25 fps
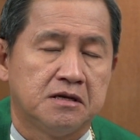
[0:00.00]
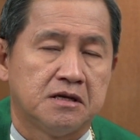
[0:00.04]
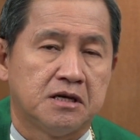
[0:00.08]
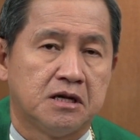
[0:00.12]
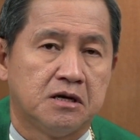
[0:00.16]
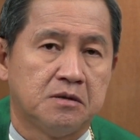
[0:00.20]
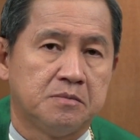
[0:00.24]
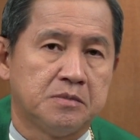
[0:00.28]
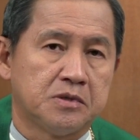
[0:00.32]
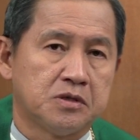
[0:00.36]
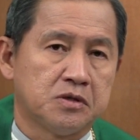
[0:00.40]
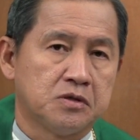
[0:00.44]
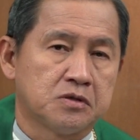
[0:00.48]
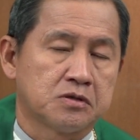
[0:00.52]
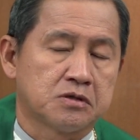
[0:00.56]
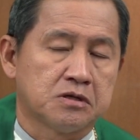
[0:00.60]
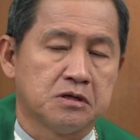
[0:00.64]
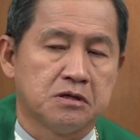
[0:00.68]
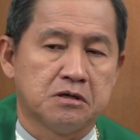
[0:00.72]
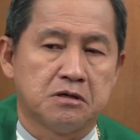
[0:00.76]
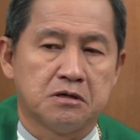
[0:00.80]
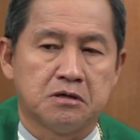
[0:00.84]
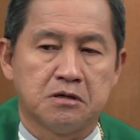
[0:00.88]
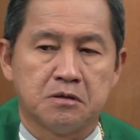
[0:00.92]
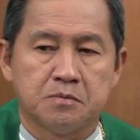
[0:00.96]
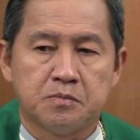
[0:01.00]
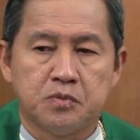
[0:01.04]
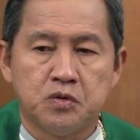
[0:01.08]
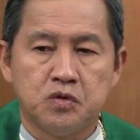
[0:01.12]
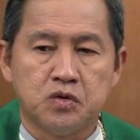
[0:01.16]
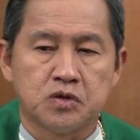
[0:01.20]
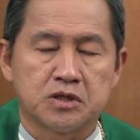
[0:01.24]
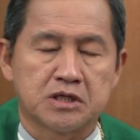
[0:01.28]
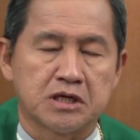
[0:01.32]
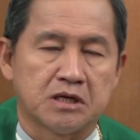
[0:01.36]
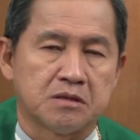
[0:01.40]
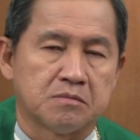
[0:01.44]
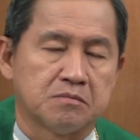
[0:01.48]
แล้วมนุษย์ก็พู
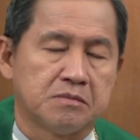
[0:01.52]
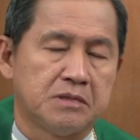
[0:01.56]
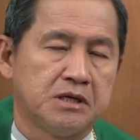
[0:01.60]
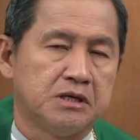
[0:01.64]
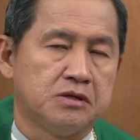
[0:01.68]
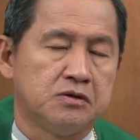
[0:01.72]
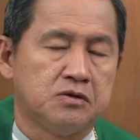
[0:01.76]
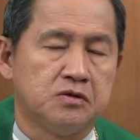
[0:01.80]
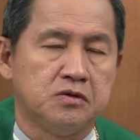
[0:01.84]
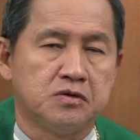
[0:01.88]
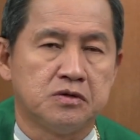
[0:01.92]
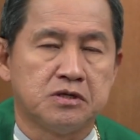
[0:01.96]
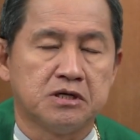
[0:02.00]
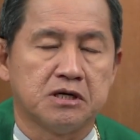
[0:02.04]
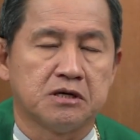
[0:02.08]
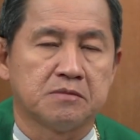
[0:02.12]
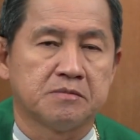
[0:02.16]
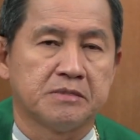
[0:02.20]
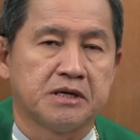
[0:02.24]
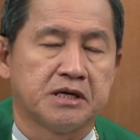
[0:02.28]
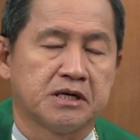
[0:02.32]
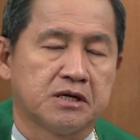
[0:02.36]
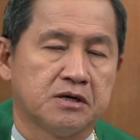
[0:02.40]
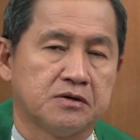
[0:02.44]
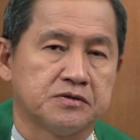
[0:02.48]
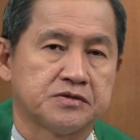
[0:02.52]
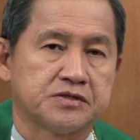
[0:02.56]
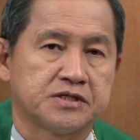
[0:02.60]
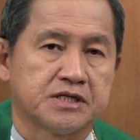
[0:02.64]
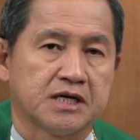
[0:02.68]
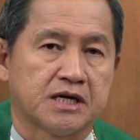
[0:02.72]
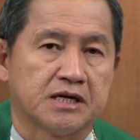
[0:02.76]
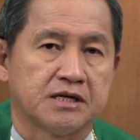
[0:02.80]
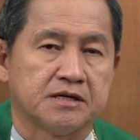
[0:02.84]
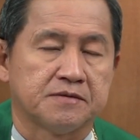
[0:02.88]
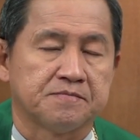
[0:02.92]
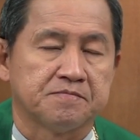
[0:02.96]
ดกันไม่รู้เรื่องไม่เข้าใจ